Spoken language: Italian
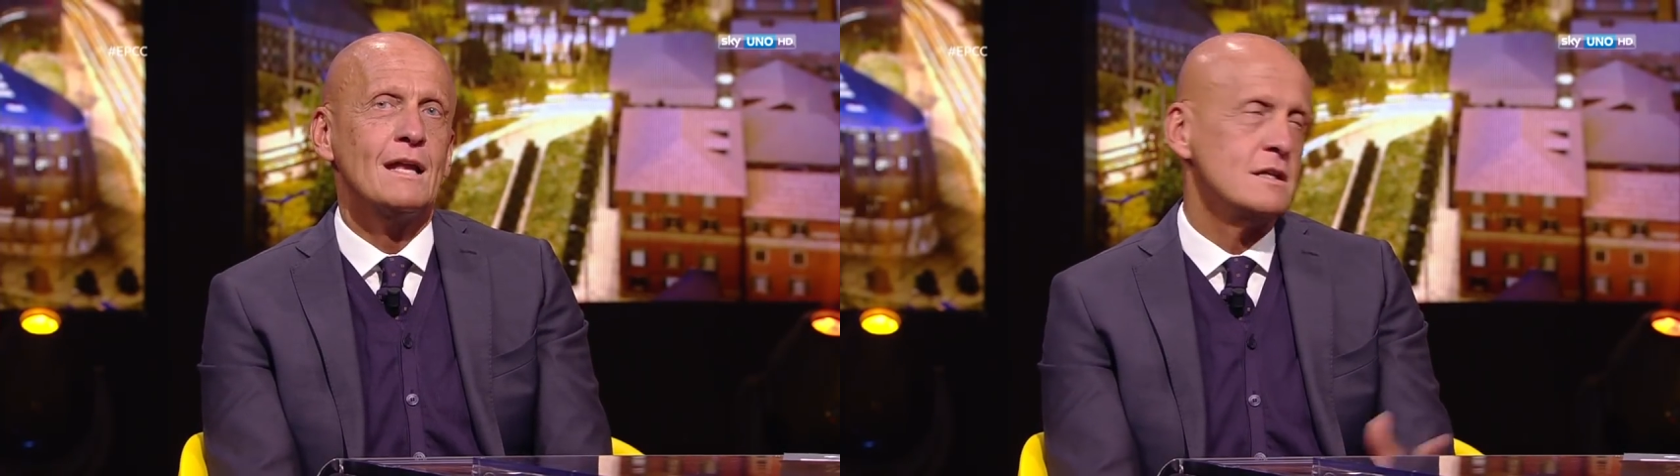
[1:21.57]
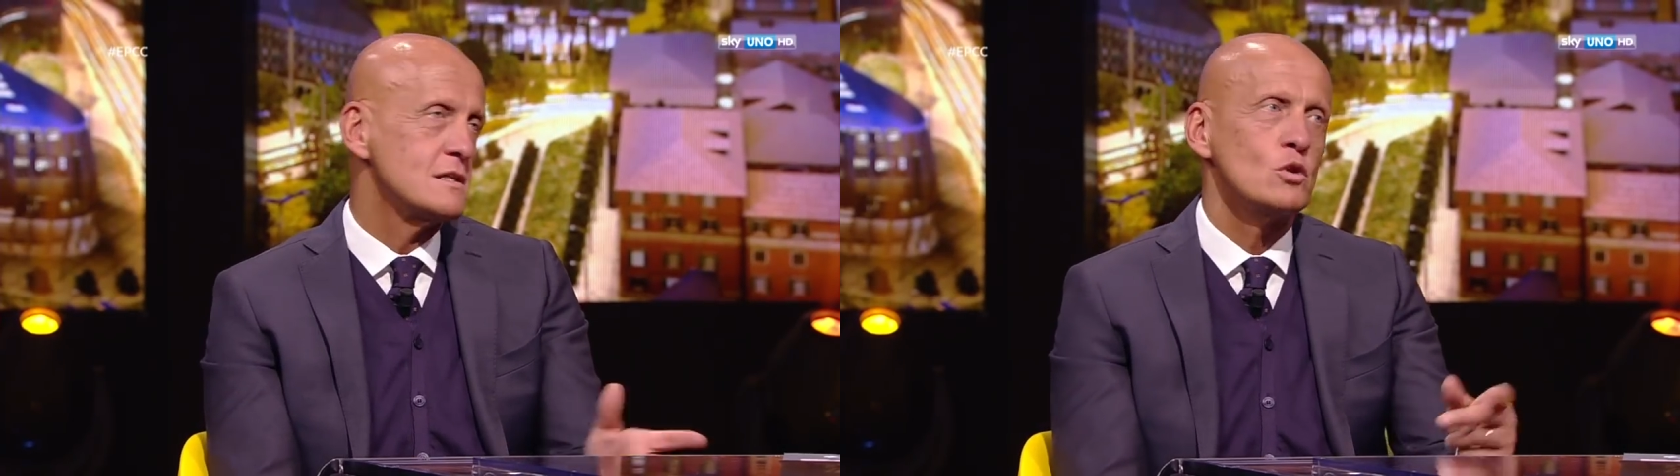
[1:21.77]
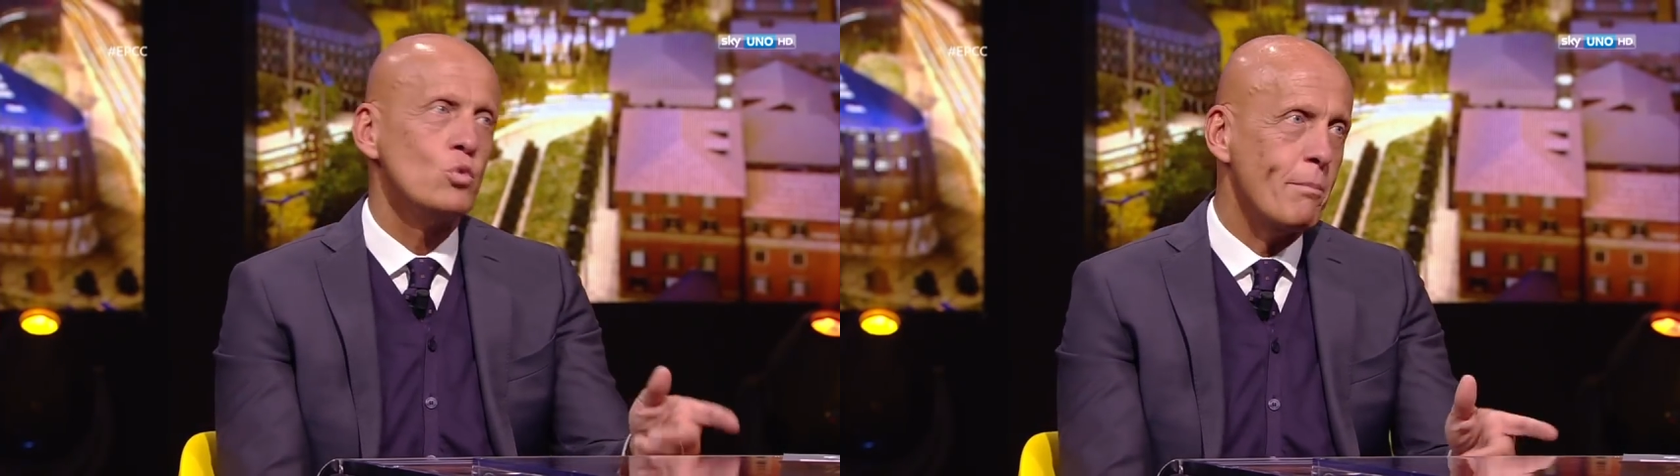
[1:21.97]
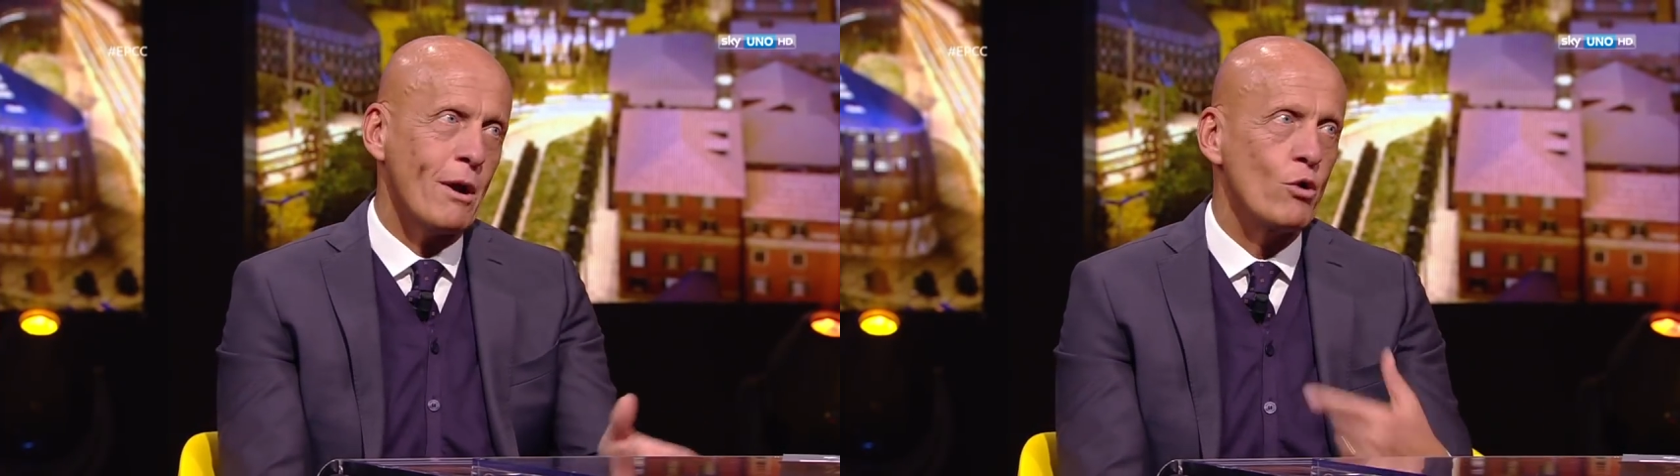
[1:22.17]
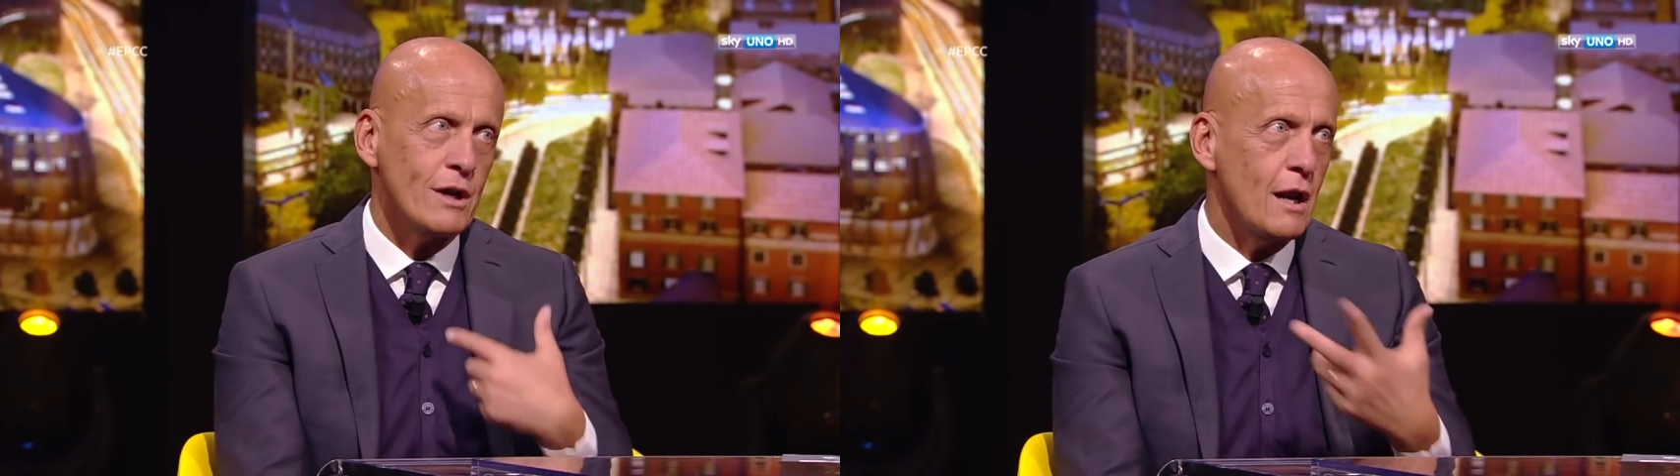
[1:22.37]
gli dissi due
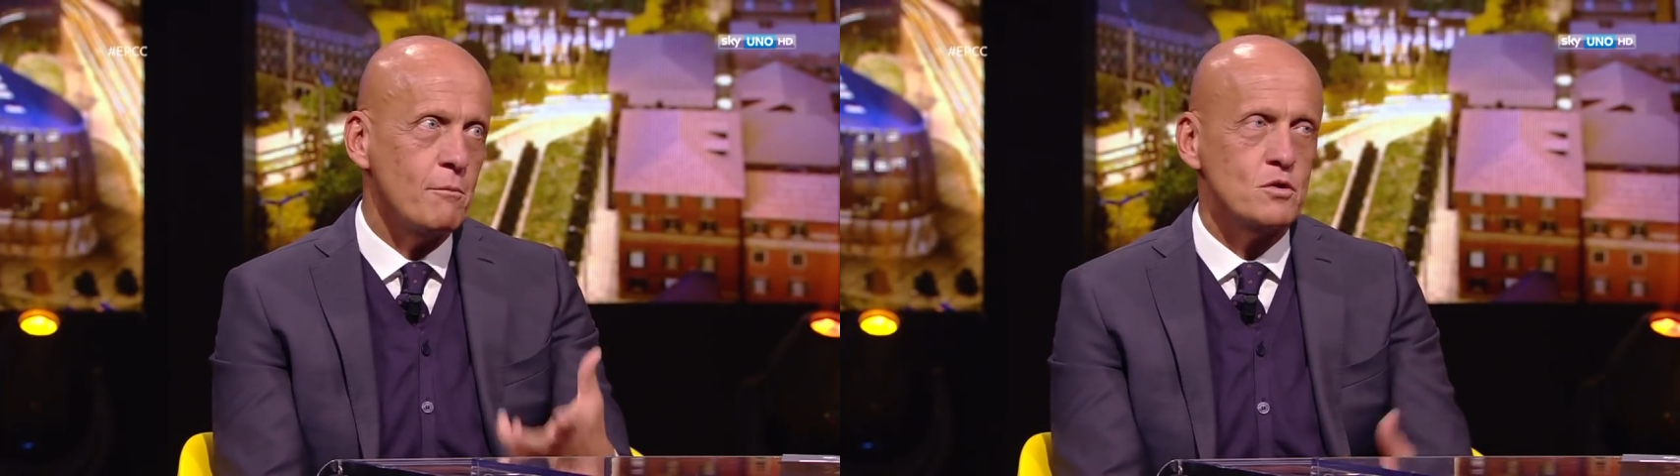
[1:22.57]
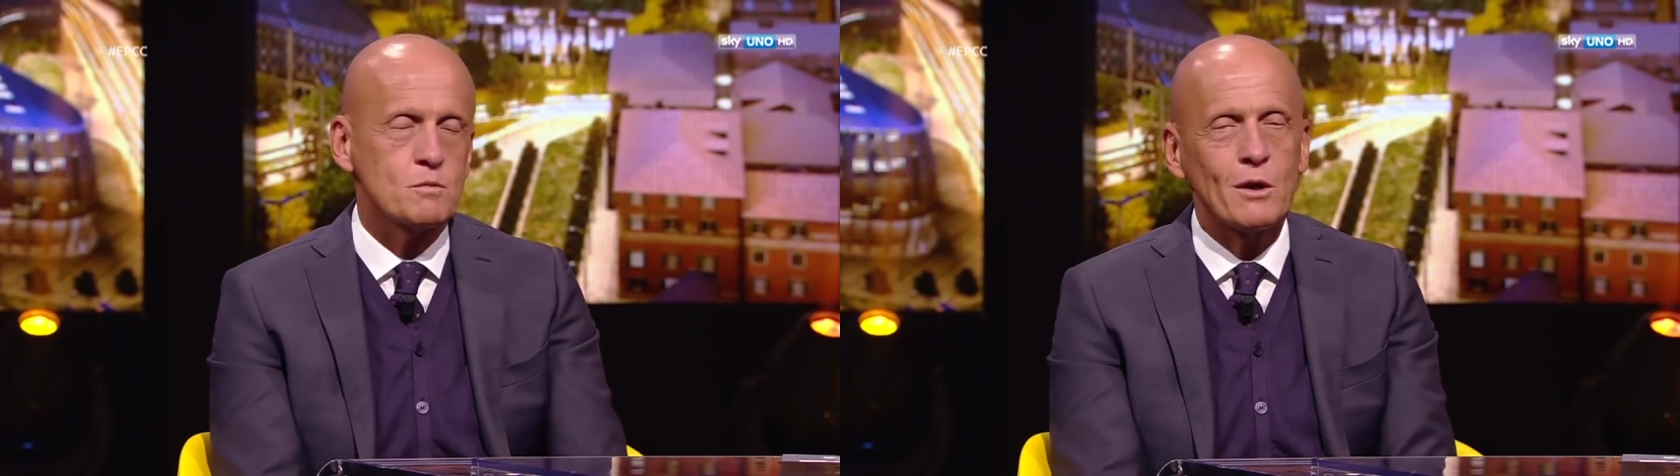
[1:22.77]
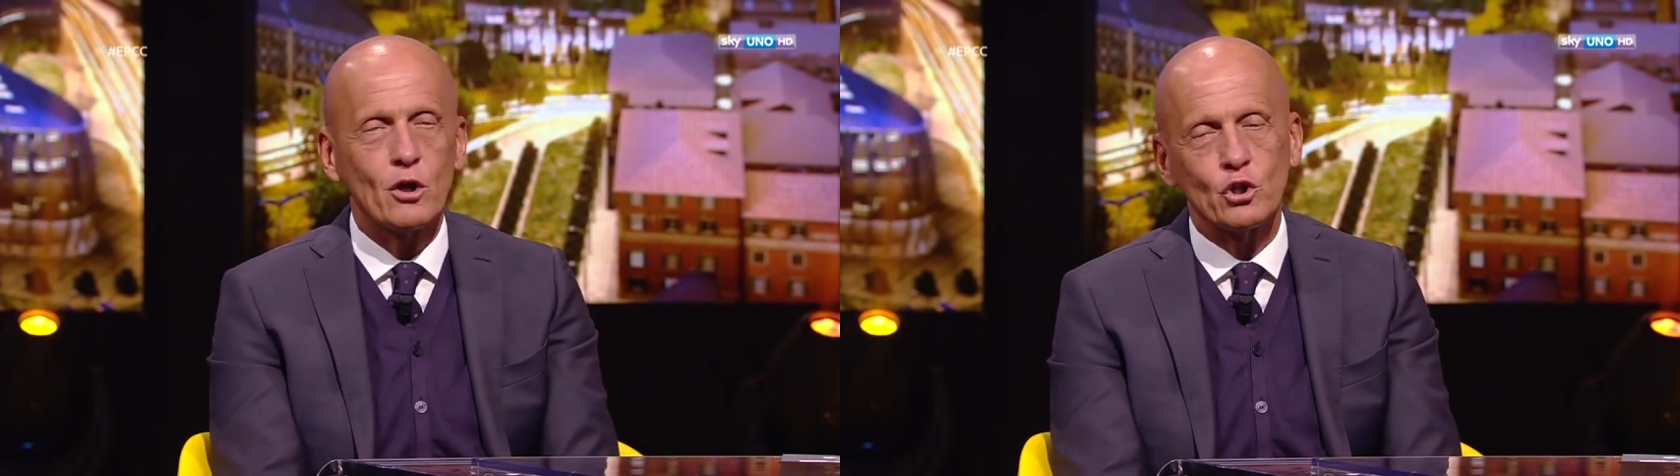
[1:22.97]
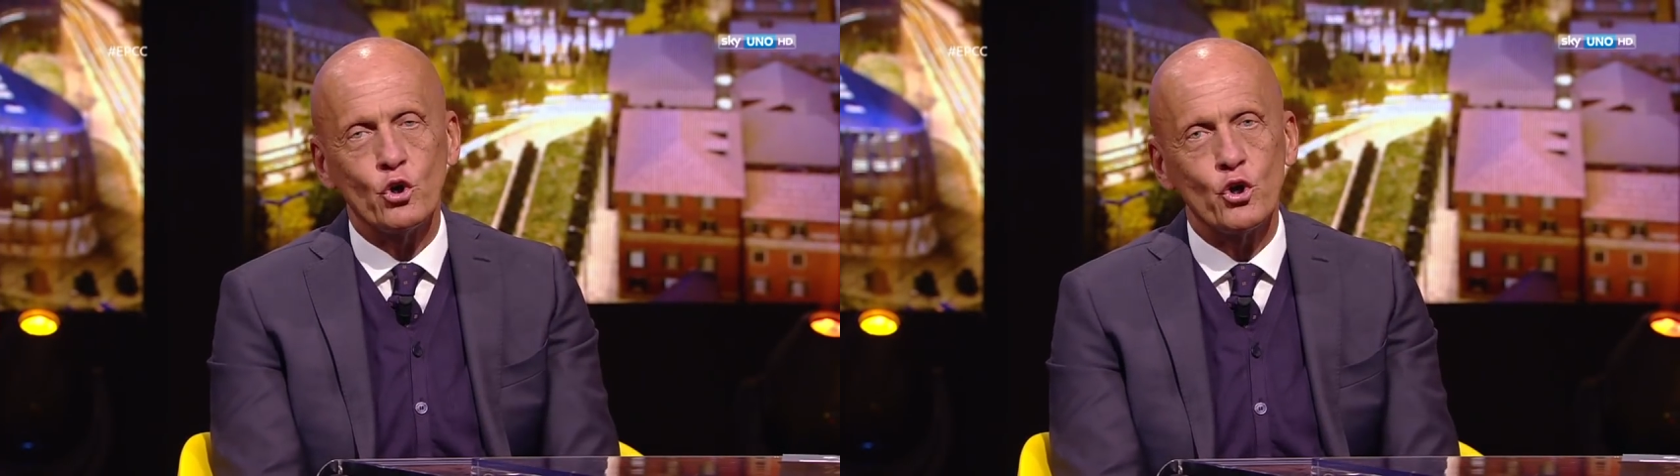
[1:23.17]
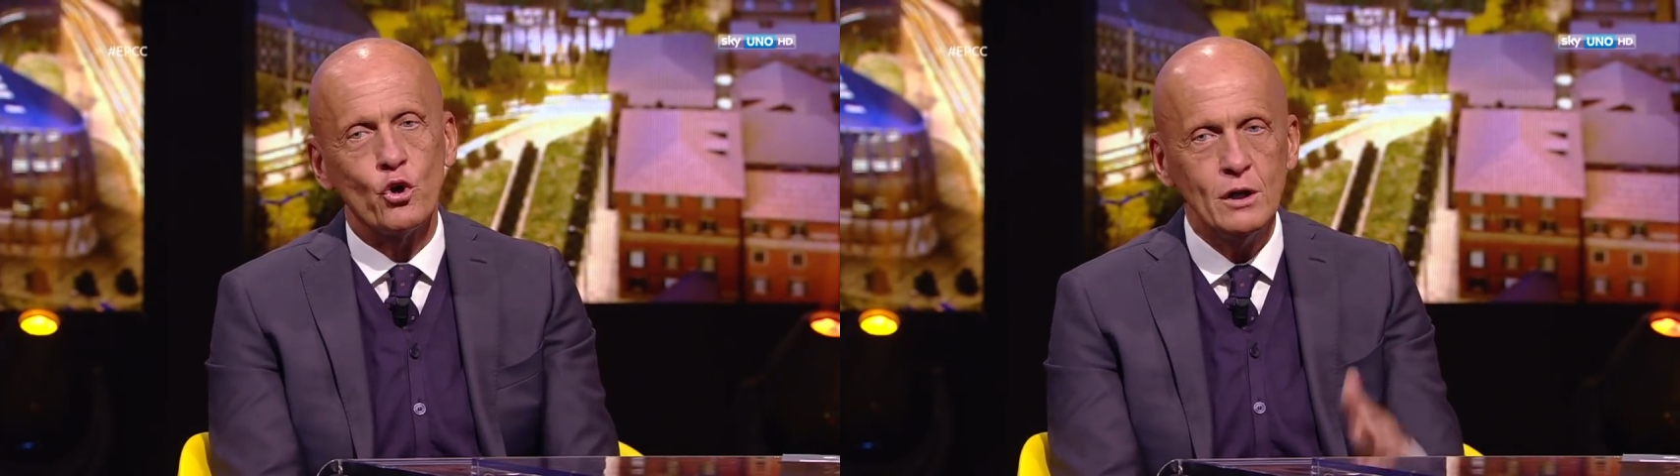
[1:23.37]
paroline nel mio
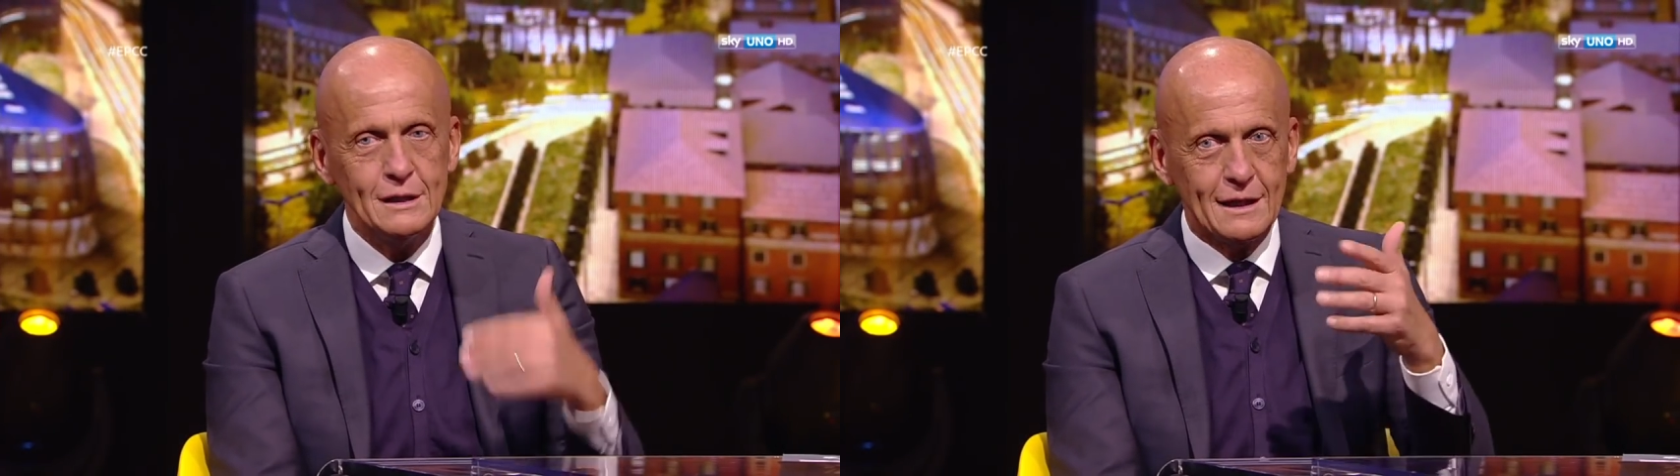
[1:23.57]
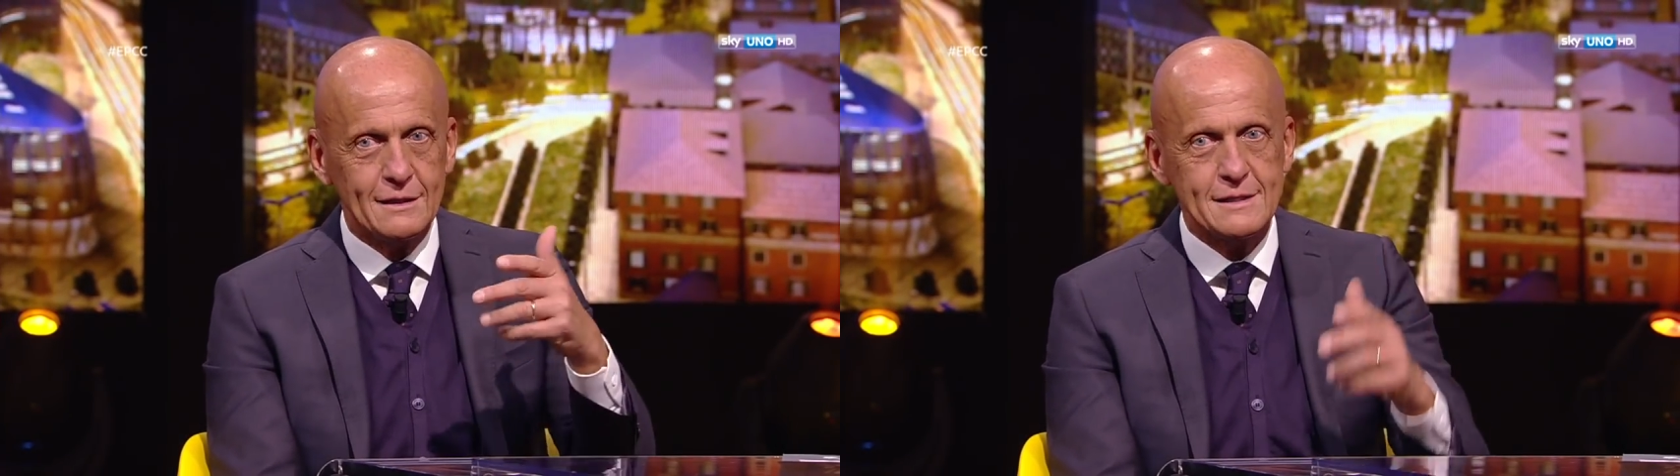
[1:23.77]
spogliatoio. A